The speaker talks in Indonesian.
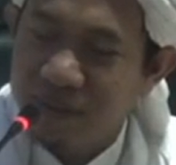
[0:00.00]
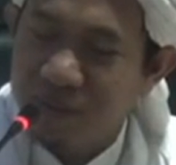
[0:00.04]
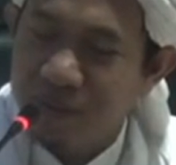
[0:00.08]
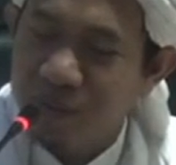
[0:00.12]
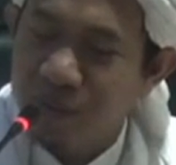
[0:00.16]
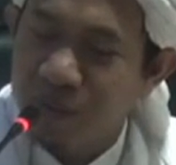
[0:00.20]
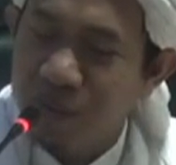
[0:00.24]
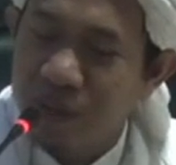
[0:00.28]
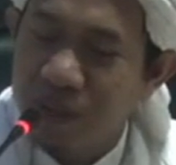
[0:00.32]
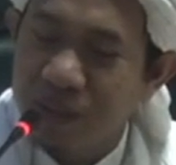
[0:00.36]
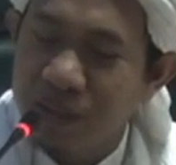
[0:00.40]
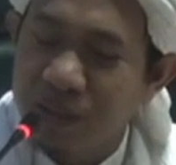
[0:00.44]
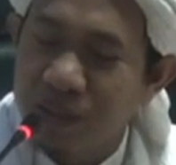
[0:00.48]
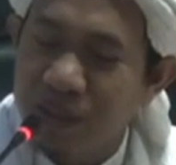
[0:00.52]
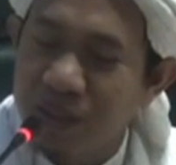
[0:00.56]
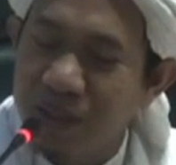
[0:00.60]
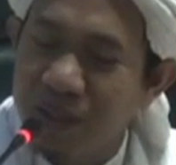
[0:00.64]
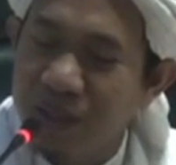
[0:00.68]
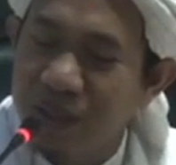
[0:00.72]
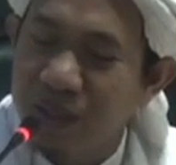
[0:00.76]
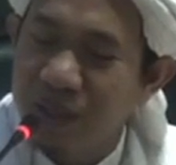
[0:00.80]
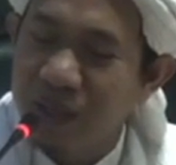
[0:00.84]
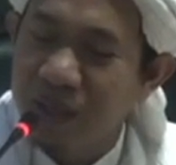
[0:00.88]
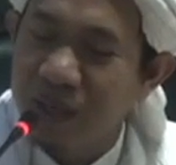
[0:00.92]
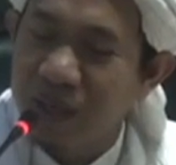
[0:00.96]
bukan
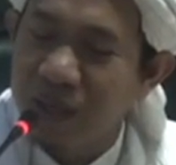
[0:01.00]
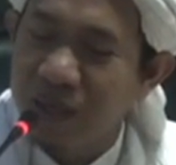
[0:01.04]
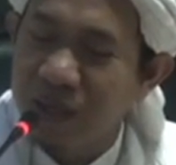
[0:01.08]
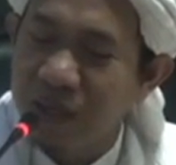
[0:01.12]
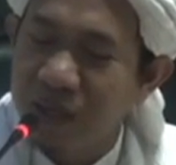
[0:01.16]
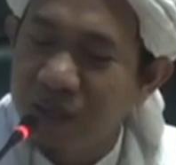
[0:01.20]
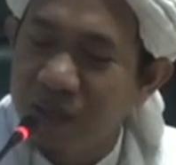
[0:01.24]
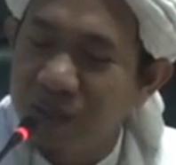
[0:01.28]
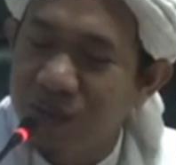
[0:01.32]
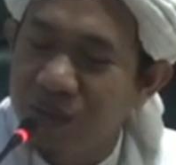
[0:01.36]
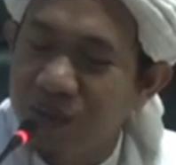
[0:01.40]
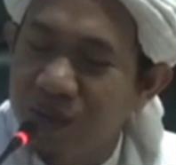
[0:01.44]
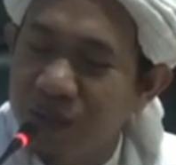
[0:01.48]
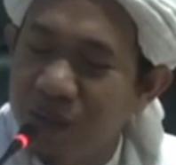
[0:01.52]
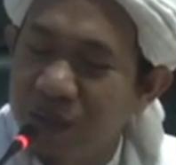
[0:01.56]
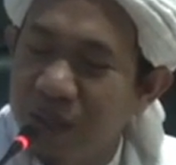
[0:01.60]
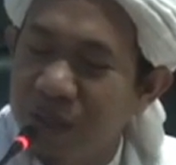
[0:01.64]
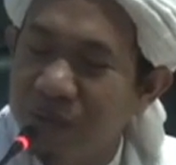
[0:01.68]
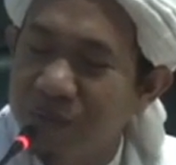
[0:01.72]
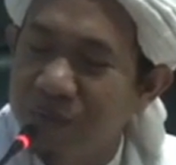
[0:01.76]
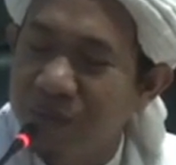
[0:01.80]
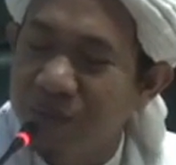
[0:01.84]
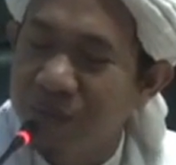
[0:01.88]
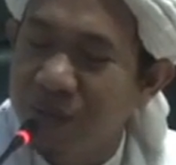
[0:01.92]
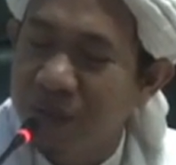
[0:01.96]
sedihnya karena dunia
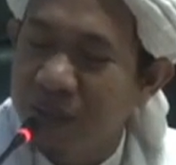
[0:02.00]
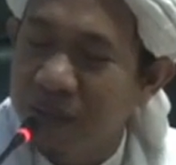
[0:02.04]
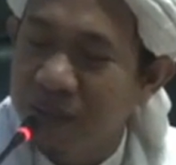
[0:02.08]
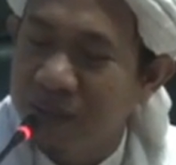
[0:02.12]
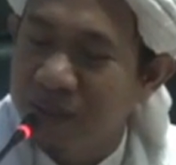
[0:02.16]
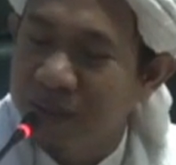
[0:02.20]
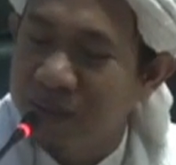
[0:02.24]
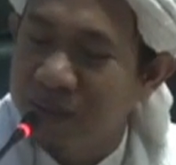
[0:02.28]
bukan